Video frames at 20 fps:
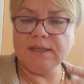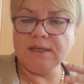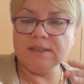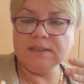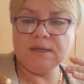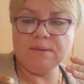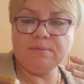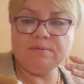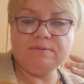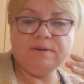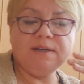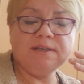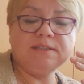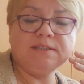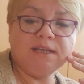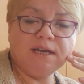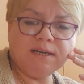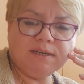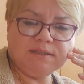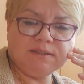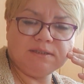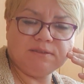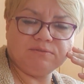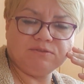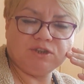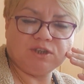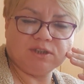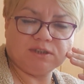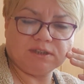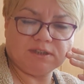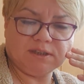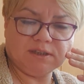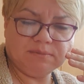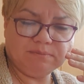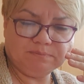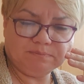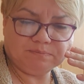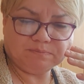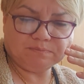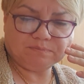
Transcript: иногда бывает так, девчата, да,